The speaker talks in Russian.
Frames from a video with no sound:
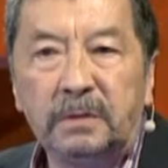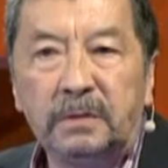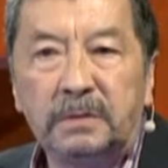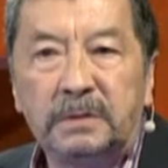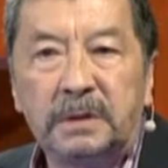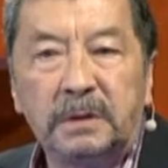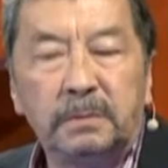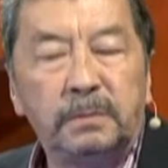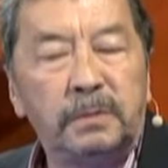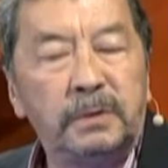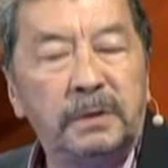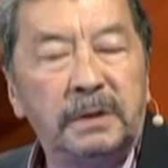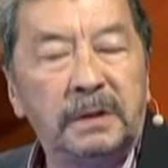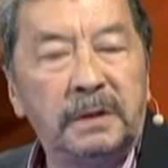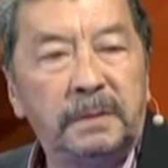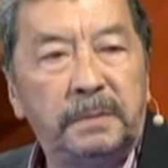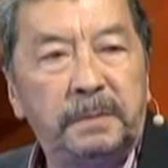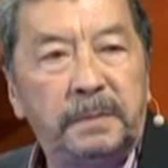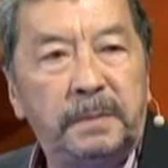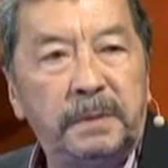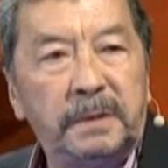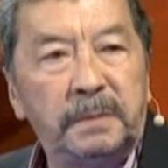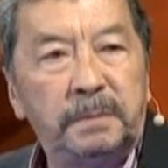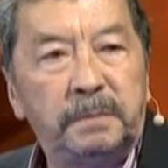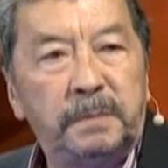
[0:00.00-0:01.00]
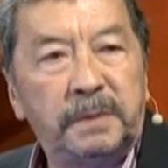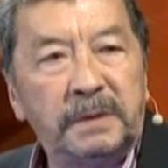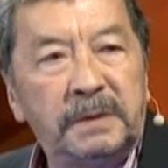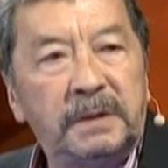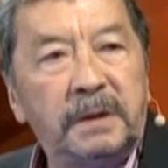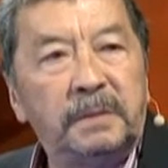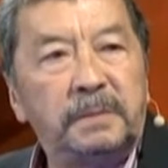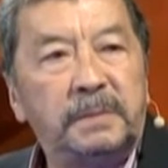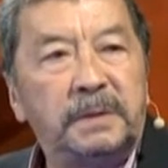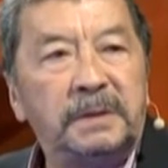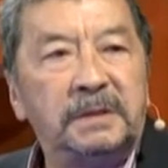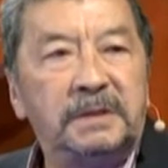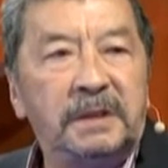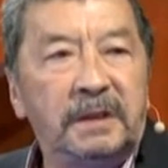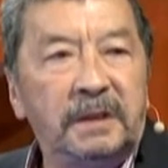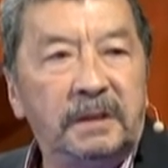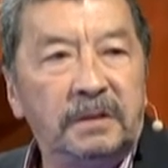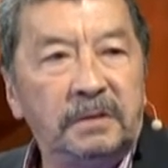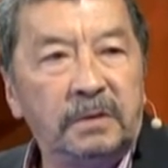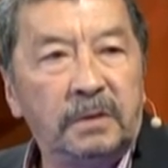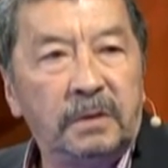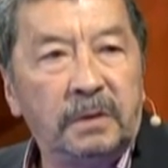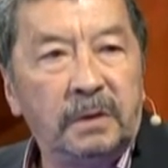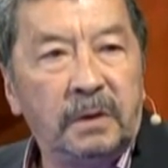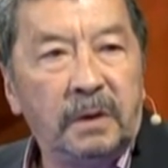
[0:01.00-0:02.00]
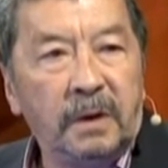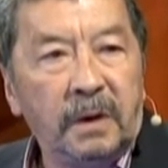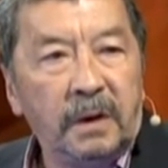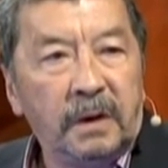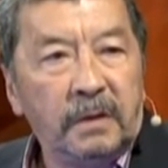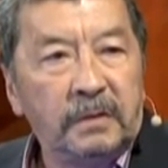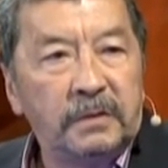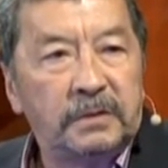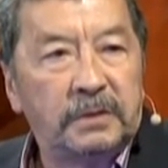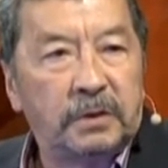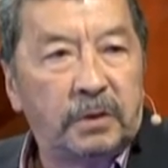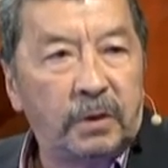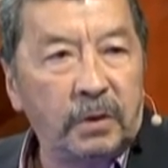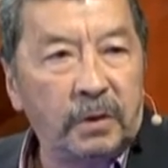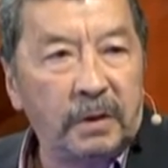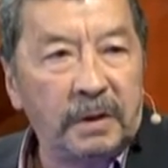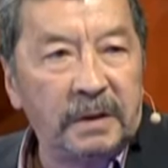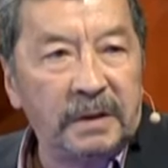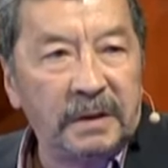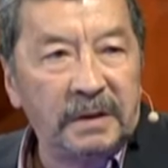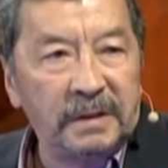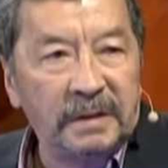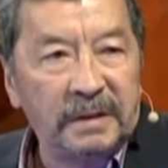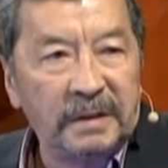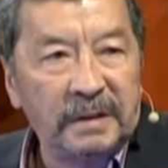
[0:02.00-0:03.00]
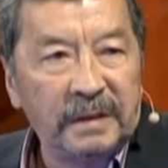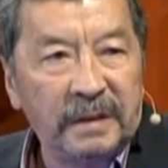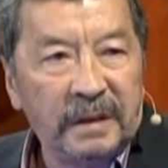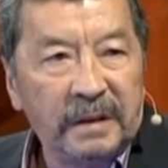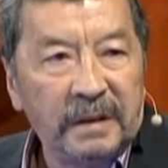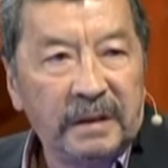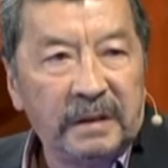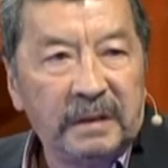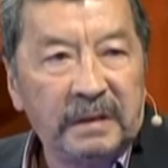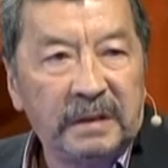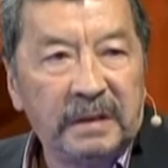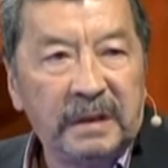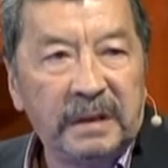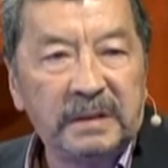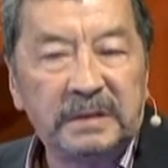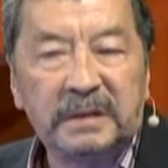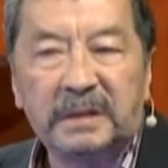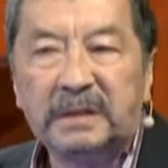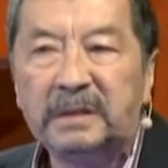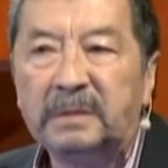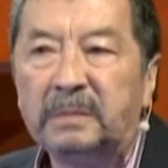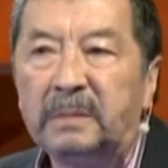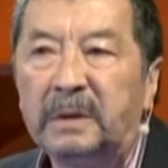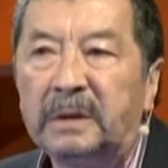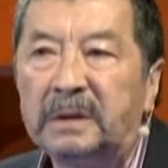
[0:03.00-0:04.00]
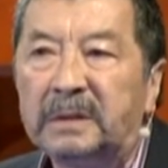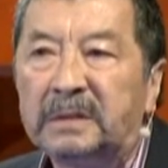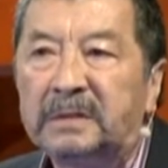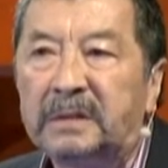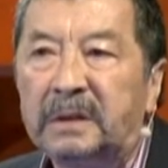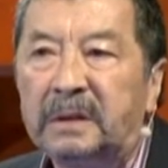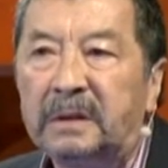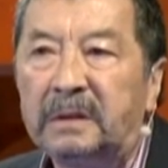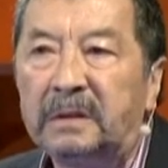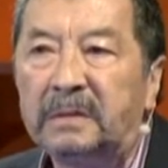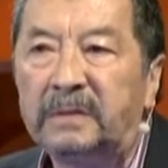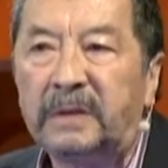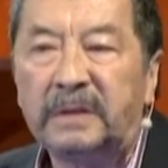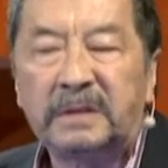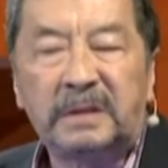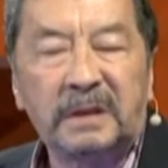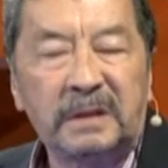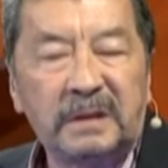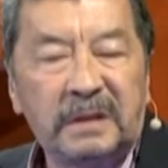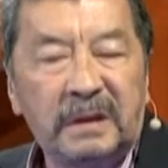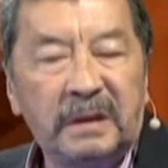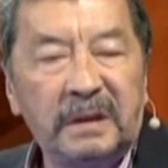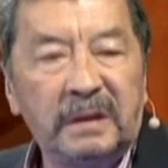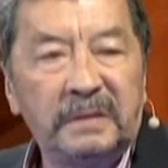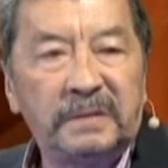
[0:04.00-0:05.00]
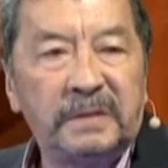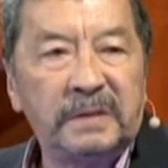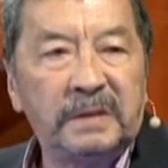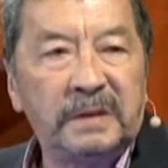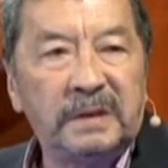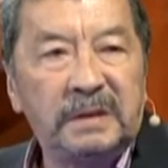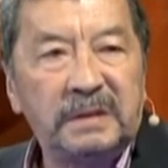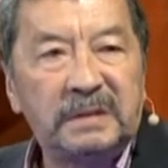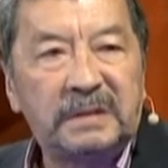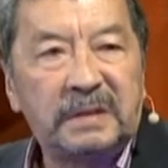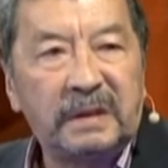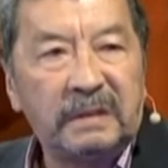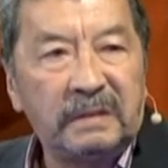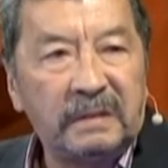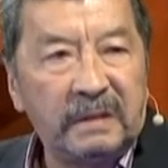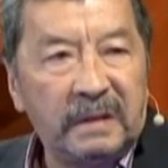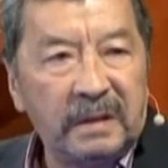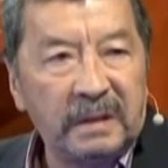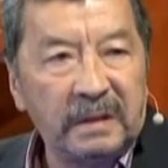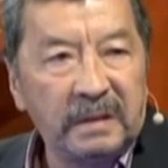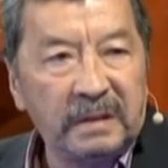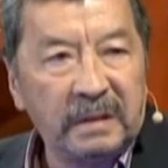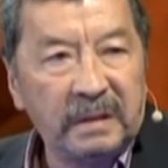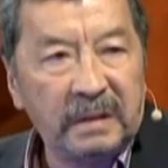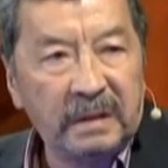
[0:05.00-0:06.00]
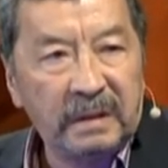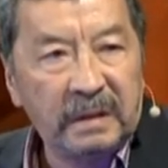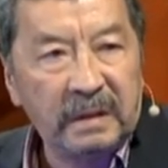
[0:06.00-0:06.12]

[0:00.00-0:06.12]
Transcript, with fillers: уже было предопределено в школе. Я занимался фотографией, рисовал.